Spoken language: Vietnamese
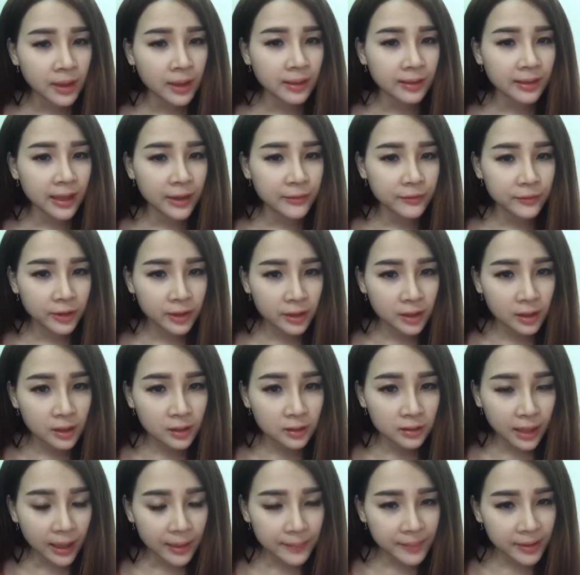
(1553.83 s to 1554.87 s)
Tại vì hiện
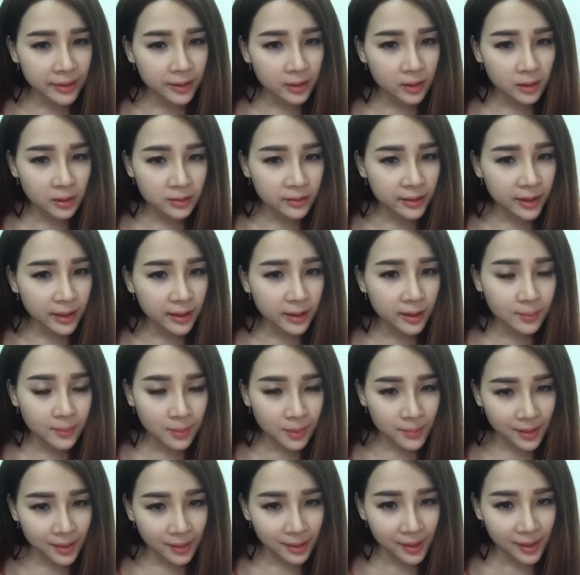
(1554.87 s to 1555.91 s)
tại bây giờ Trang không có
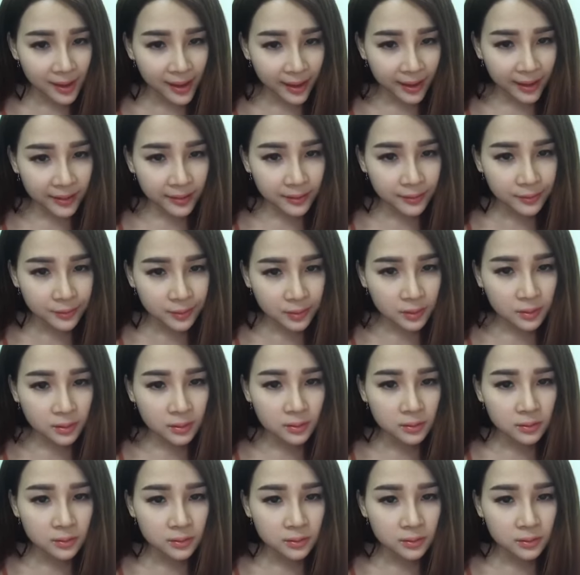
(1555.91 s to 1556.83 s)
bán lẻ nữa,